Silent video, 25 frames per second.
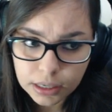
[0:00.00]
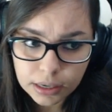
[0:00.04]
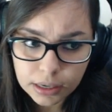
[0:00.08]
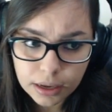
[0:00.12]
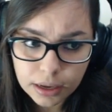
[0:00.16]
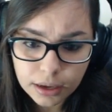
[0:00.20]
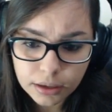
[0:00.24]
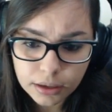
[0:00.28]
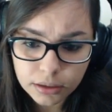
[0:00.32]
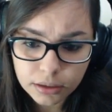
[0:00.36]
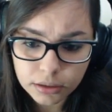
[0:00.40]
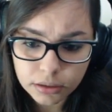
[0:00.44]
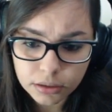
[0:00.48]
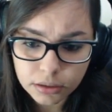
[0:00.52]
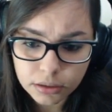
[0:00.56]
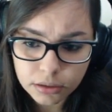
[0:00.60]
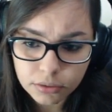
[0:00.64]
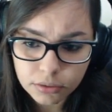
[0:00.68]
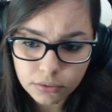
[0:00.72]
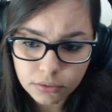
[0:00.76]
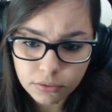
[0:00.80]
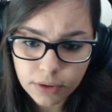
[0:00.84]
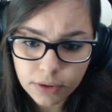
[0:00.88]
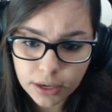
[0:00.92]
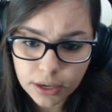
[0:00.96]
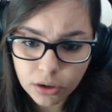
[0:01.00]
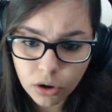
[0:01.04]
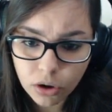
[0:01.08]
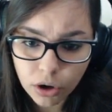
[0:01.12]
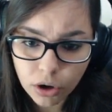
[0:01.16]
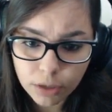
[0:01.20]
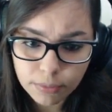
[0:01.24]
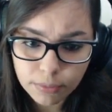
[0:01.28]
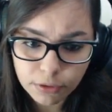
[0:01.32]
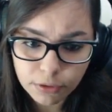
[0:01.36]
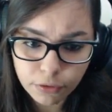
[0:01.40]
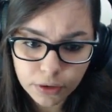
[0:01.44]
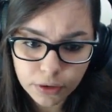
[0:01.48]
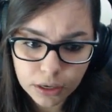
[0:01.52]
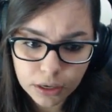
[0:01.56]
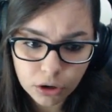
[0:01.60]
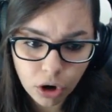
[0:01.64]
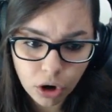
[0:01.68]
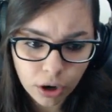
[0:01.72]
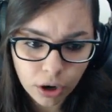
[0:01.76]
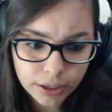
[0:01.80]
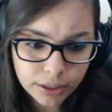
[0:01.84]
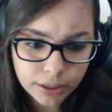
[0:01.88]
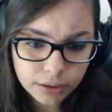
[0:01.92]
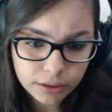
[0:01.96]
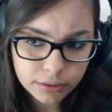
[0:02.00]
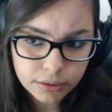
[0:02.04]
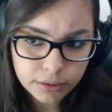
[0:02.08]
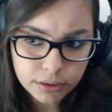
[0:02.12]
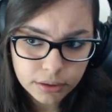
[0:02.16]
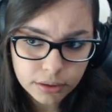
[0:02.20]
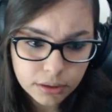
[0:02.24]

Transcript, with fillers: Caraca. Vai, corre, minha filha, corre.